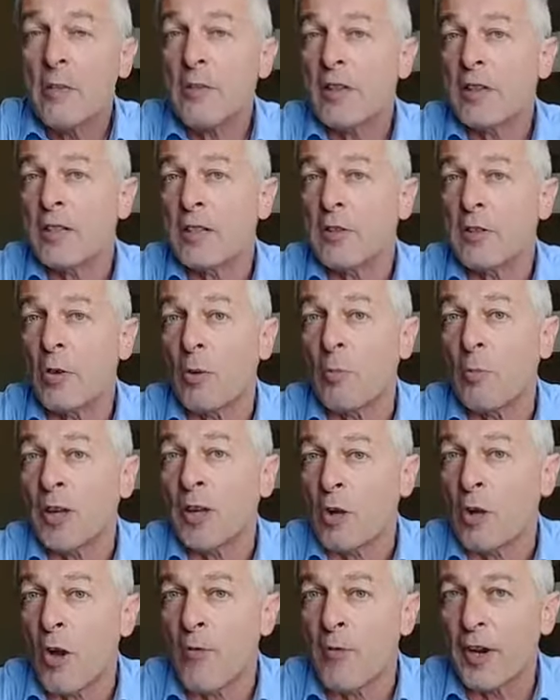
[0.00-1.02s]
Queste sono
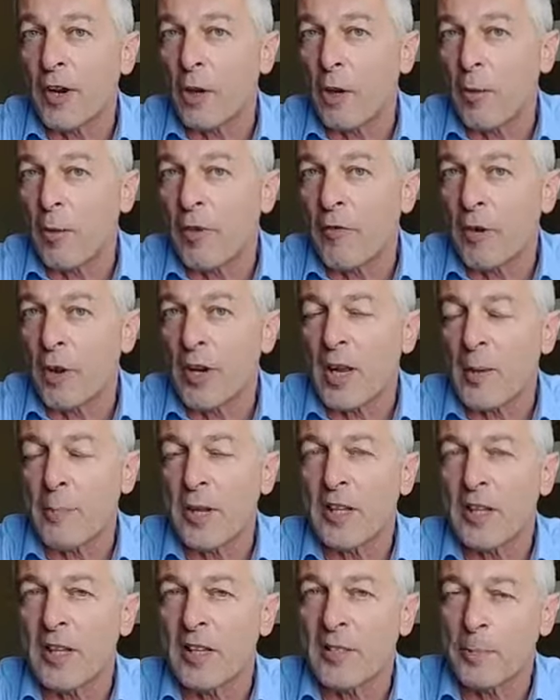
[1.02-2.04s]
manovre, come voi
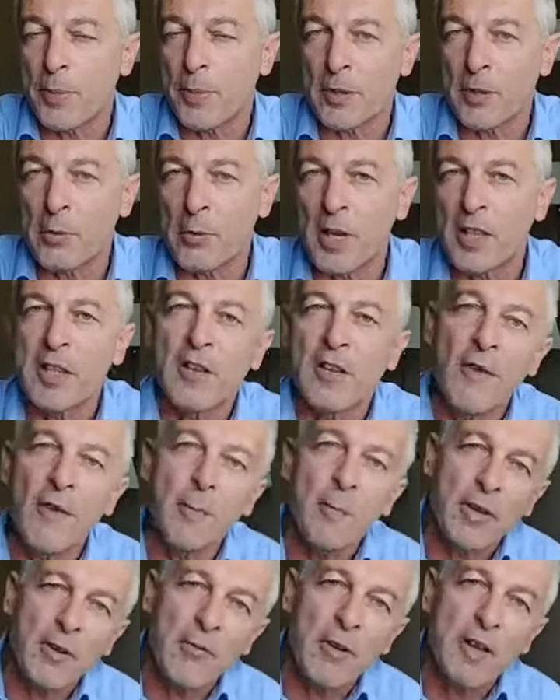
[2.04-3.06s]
capite, speculative,
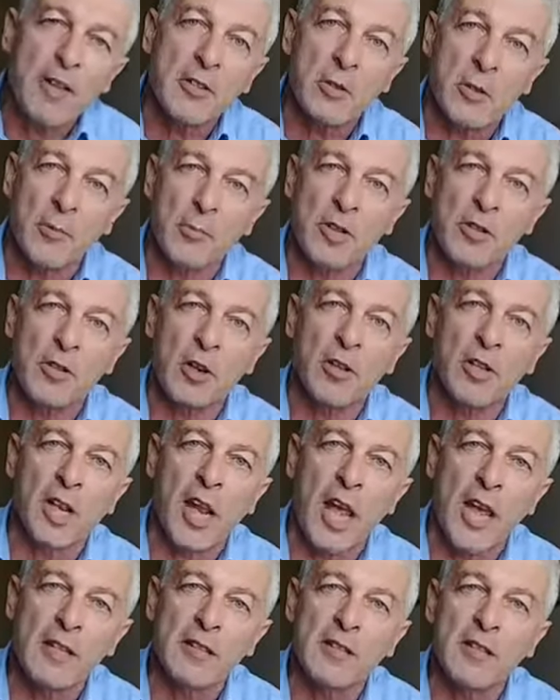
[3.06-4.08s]
per questo
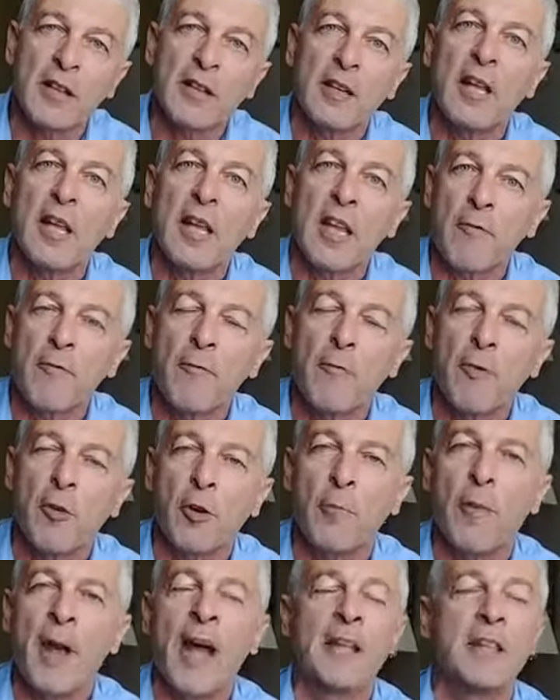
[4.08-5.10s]
bisogna essere
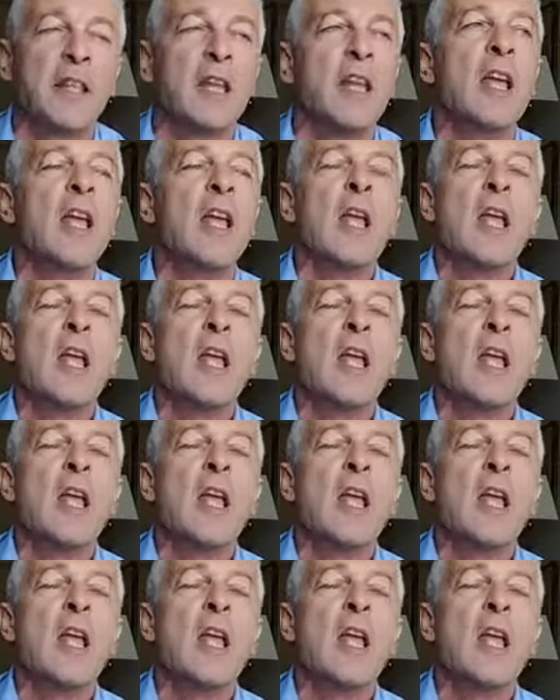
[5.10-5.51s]
informati.